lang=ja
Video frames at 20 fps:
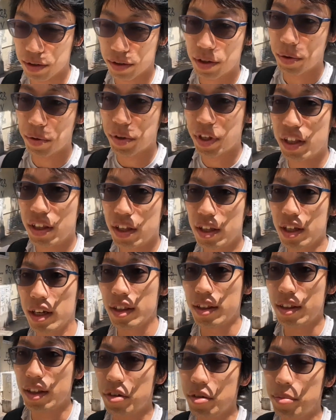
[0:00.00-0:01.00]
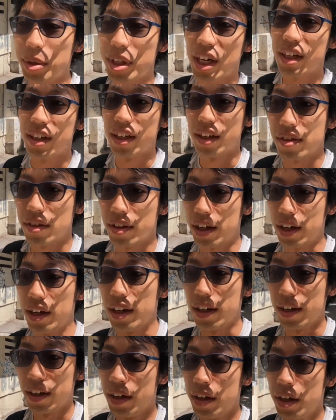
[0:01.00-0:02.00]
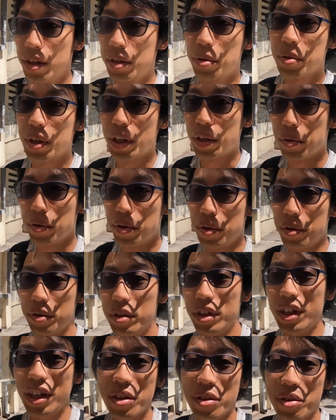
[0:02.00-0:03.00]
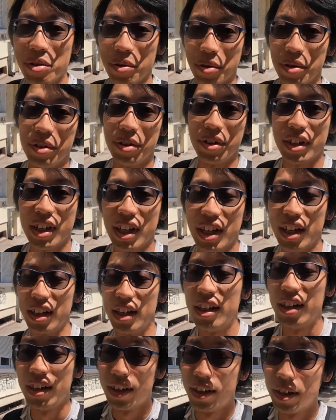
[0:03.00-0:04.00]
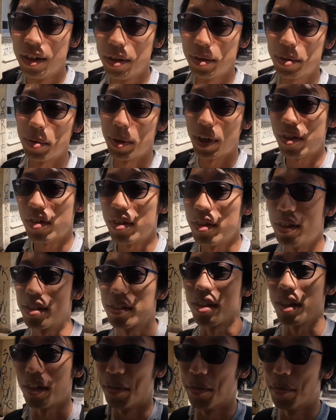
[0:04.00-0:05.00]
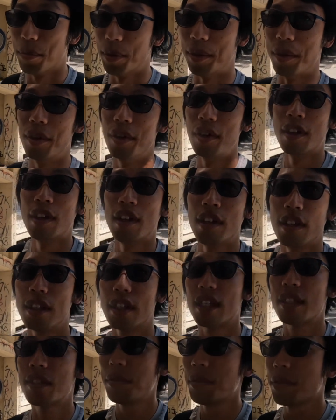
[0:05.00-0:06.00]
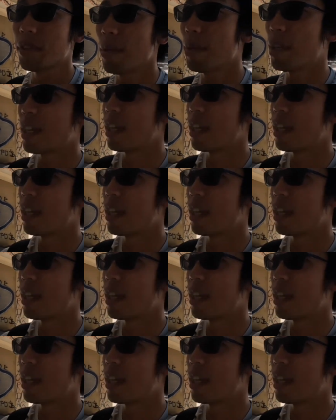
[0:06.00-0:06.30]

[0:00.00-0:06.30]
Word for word: 拠点になってるみたいでして、特にこのニーシュがそうらしいんですけれども、なんかそのため